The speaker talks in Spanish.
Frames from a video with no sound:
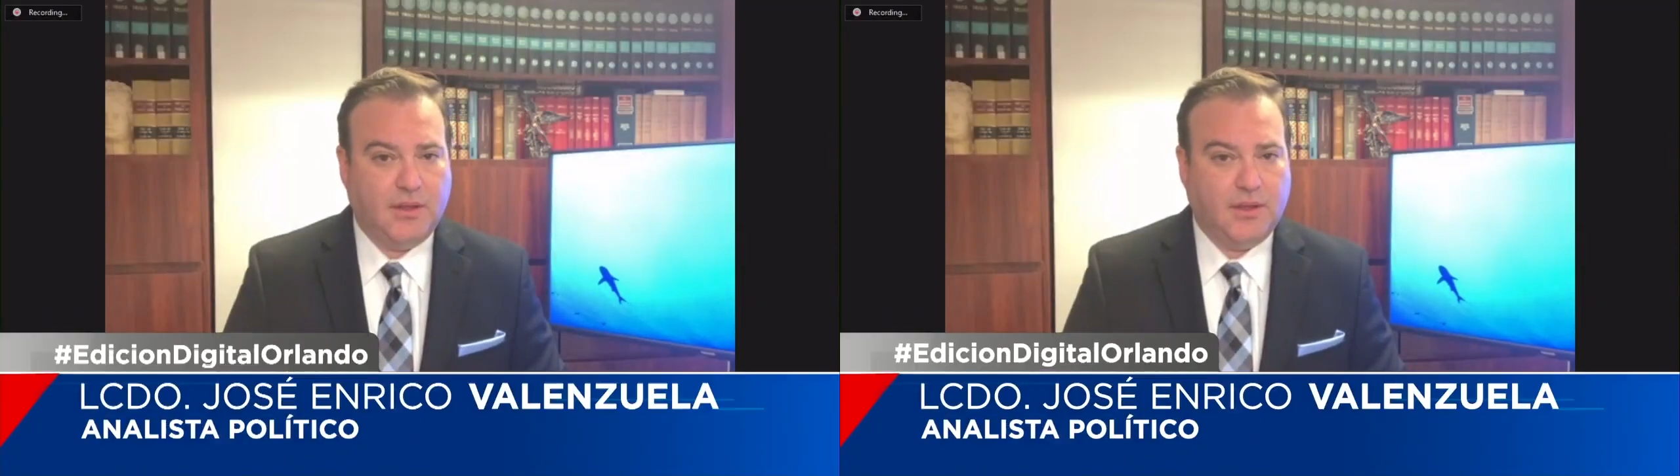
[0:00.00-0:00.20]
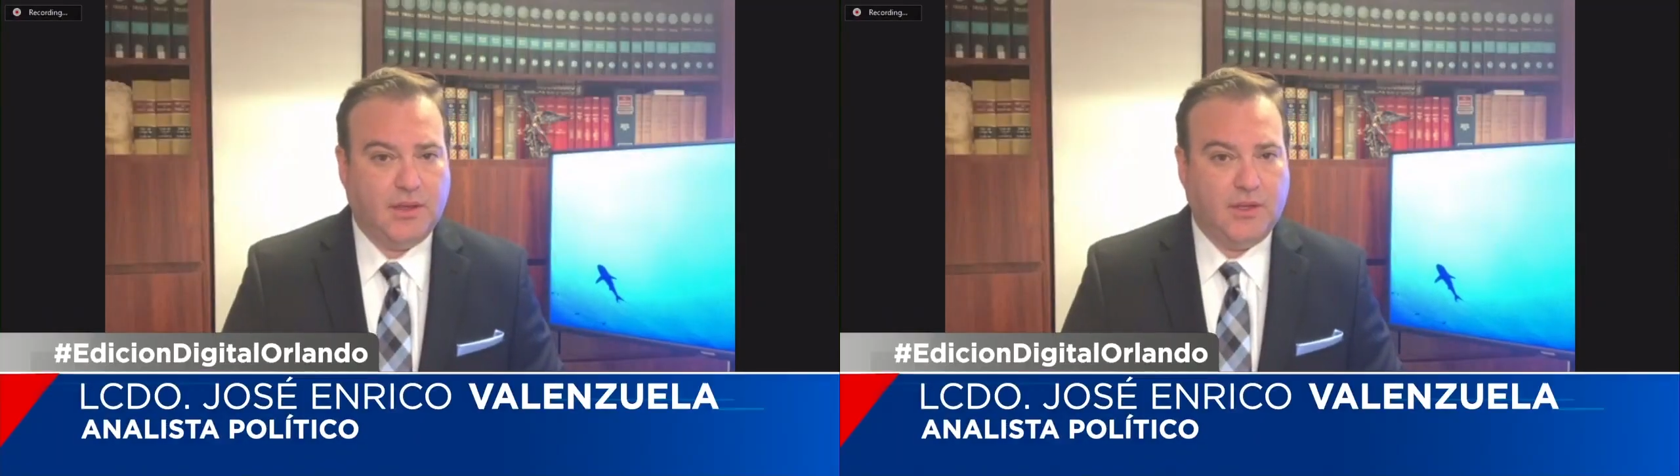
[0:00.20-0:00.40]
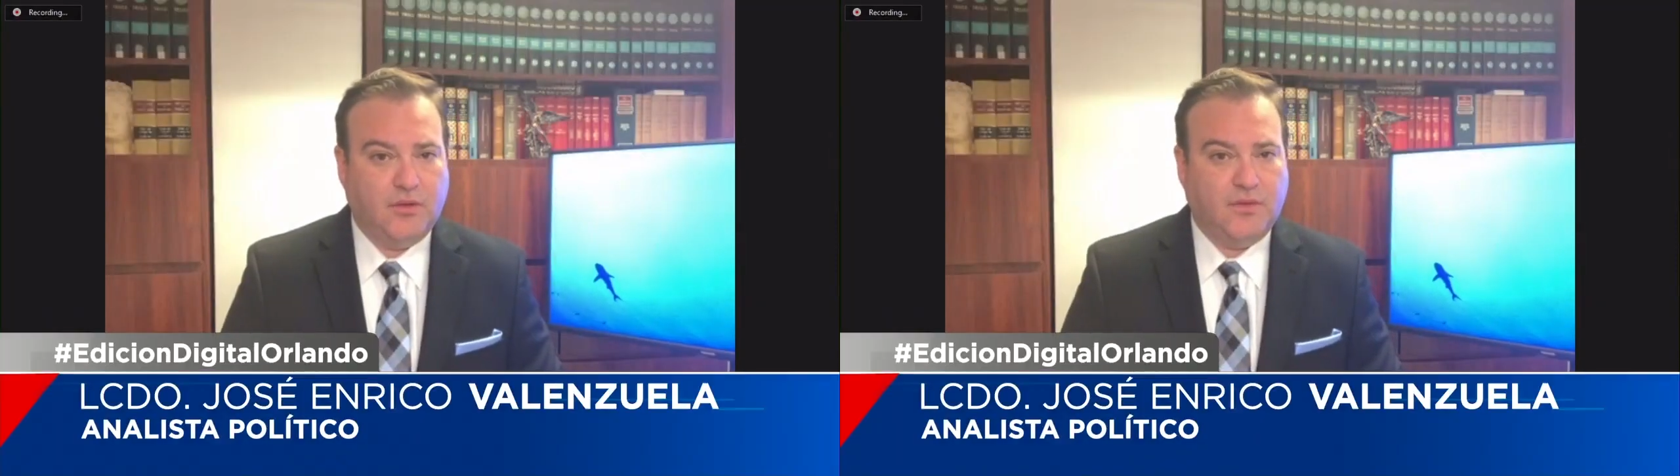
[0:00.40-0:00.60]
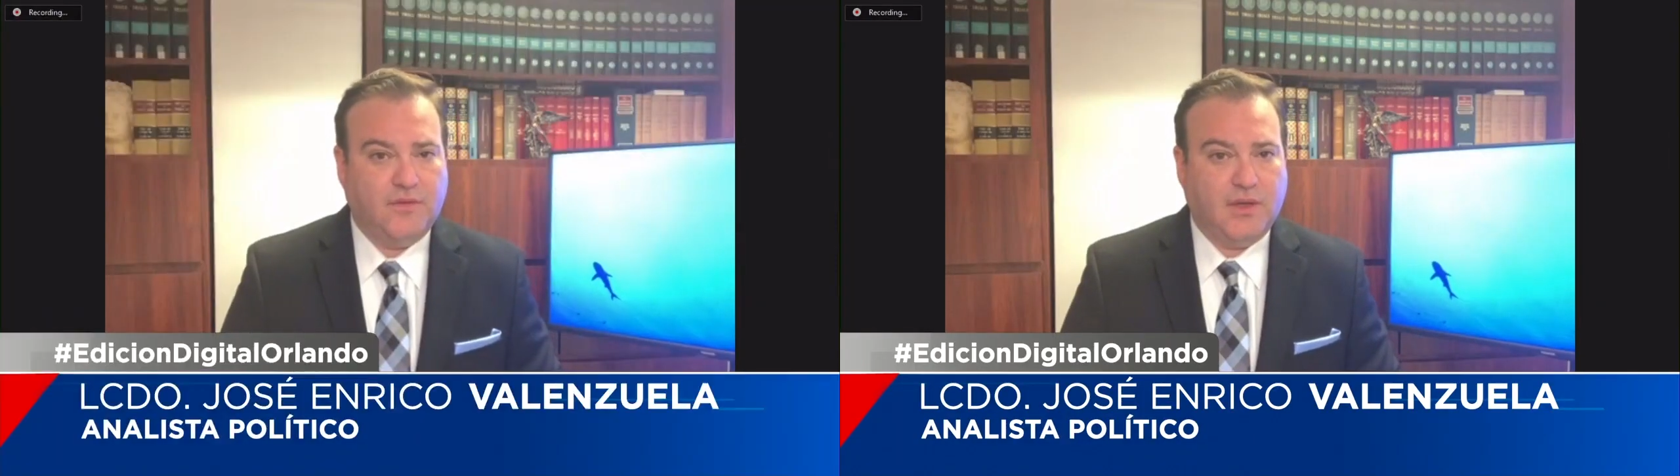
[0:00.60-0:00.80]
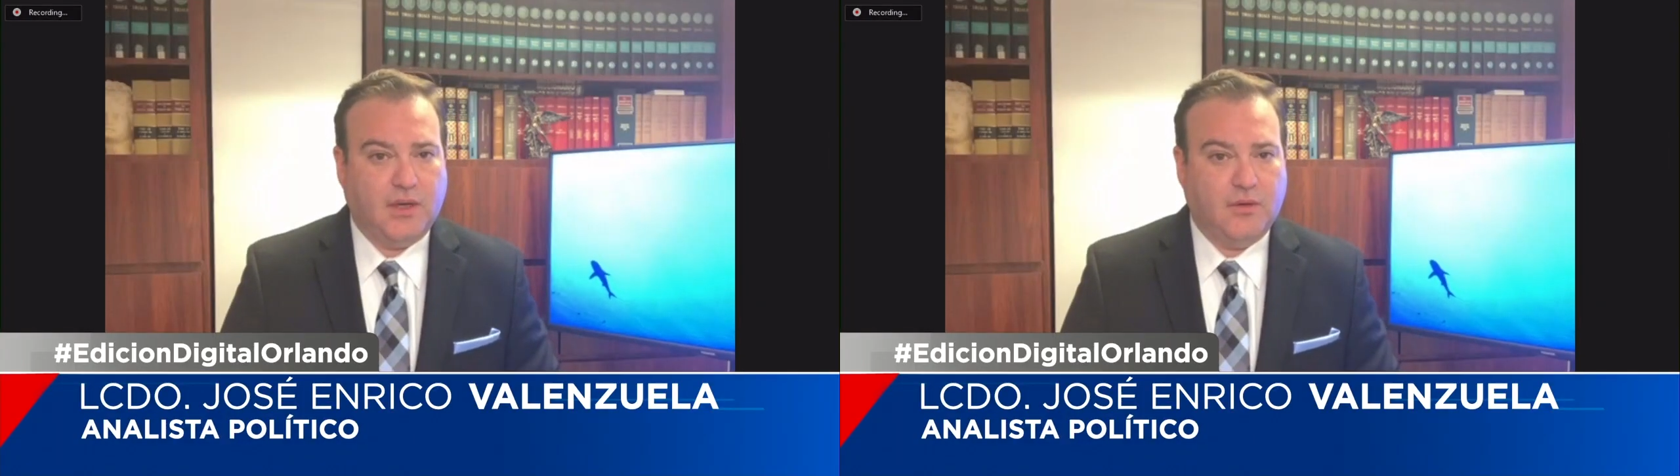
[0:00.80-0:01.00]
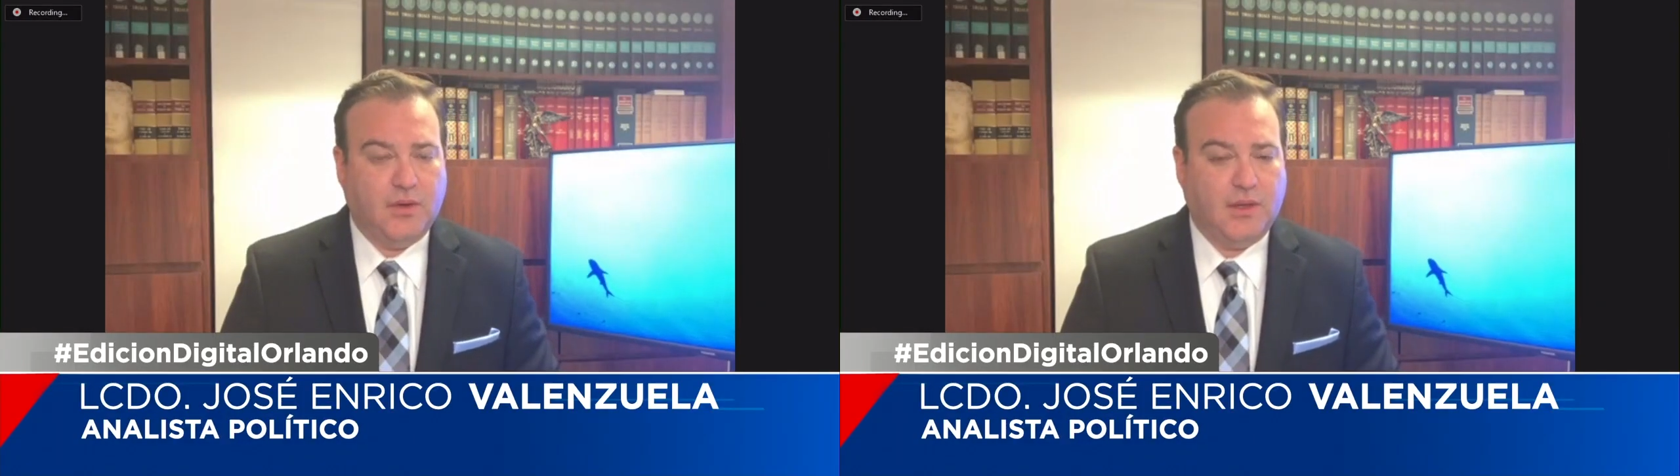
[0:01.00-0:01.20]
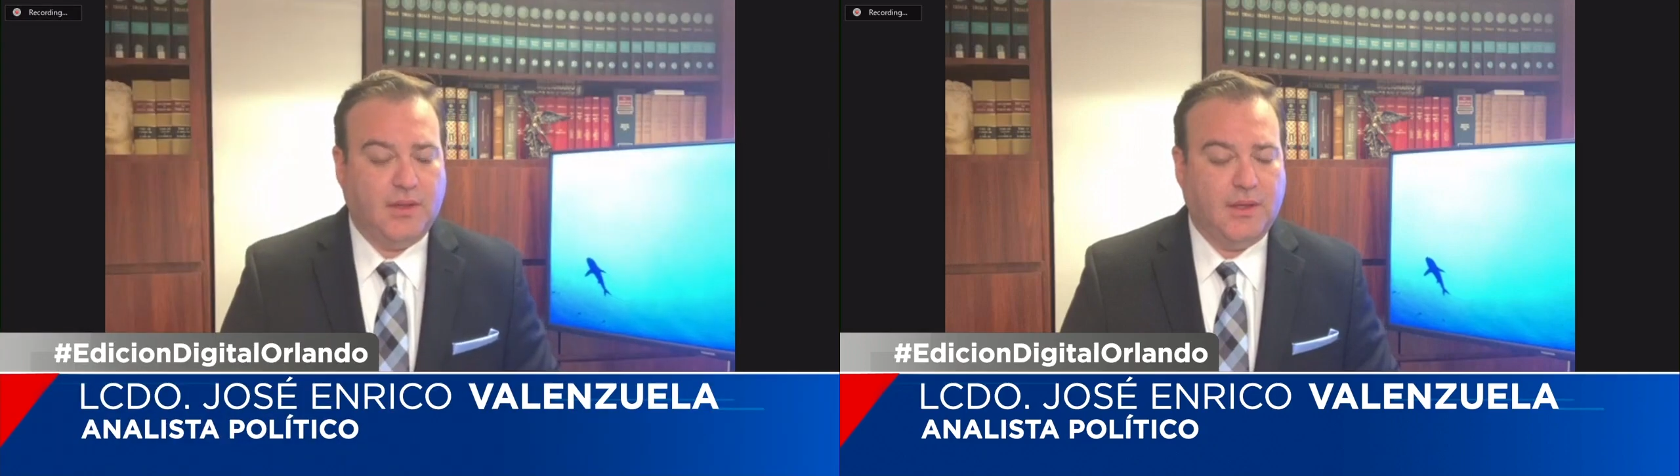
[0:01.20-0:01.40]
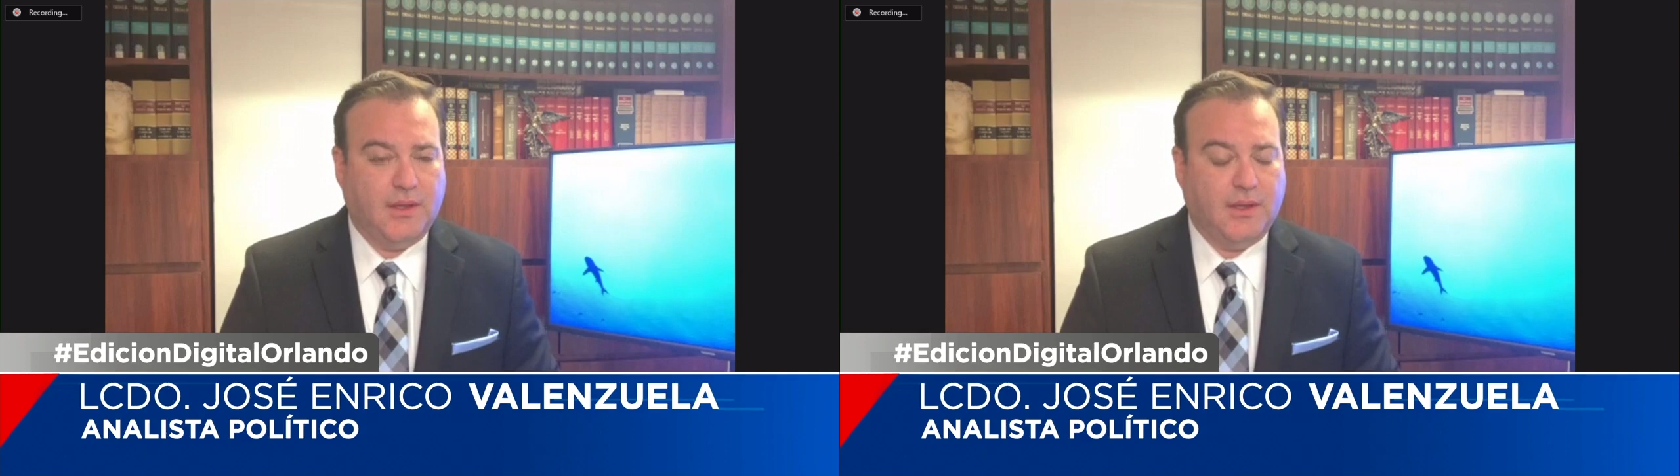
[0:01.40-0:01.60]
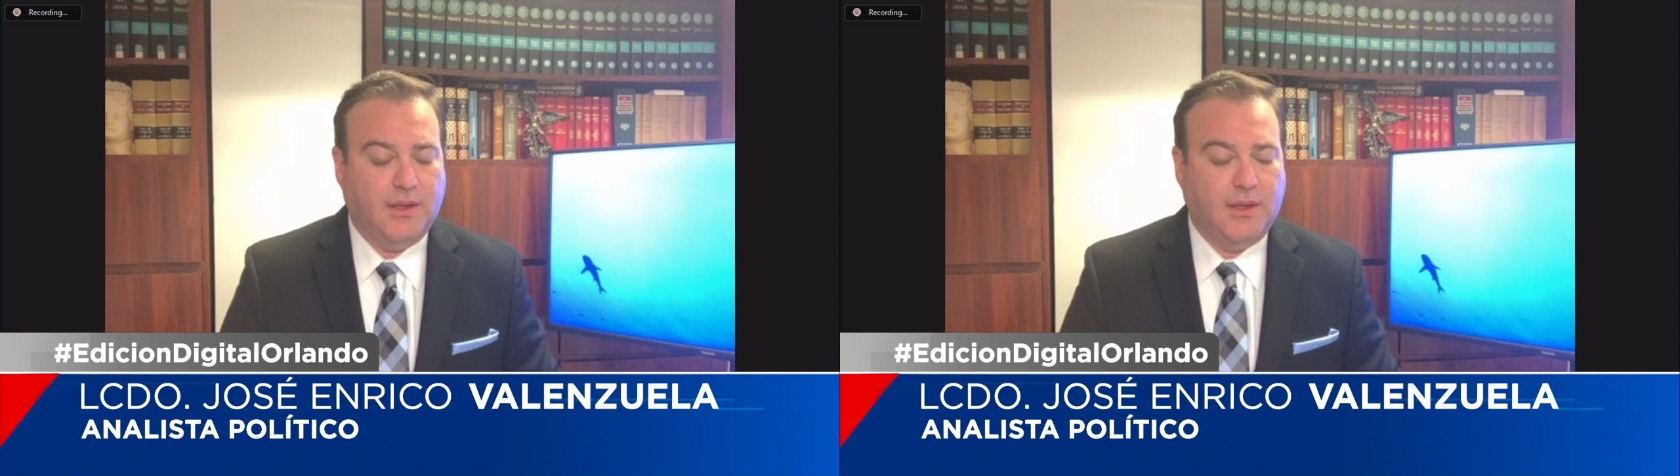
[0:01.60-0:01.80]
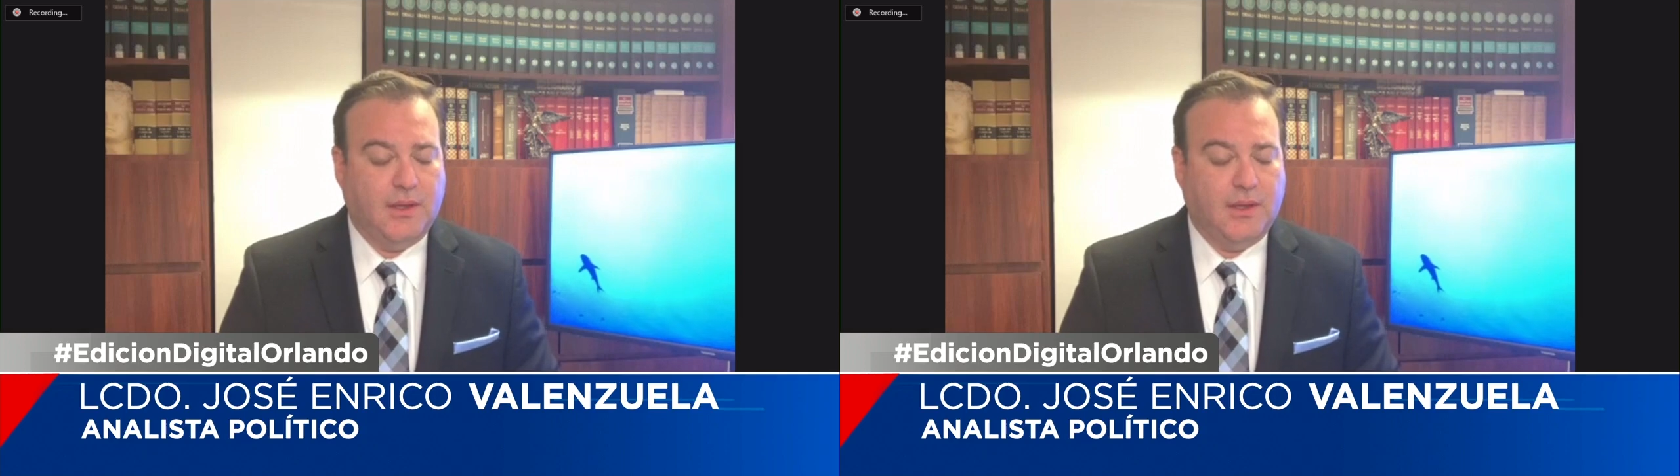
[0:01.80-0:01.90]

en las noticias ahora de que